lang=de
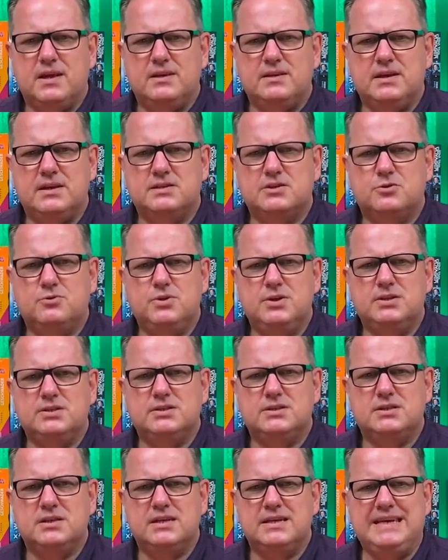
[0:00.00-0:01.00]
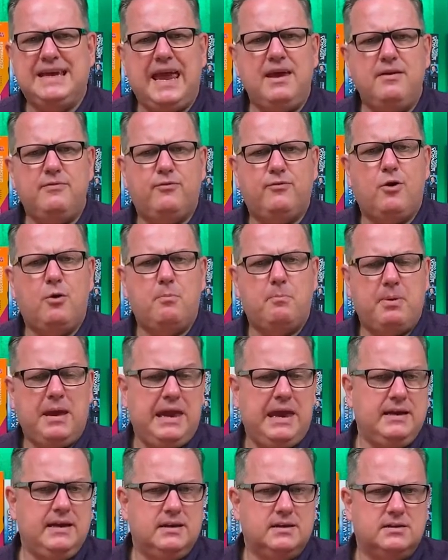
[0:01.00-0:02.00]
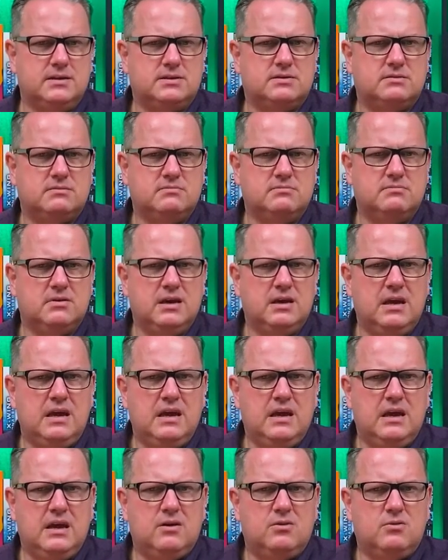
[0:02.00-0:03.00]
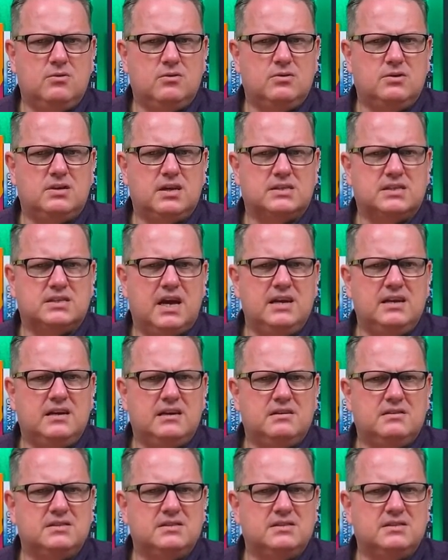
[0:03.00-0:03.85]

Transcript: dass Chris gay for pay ist und dass einer in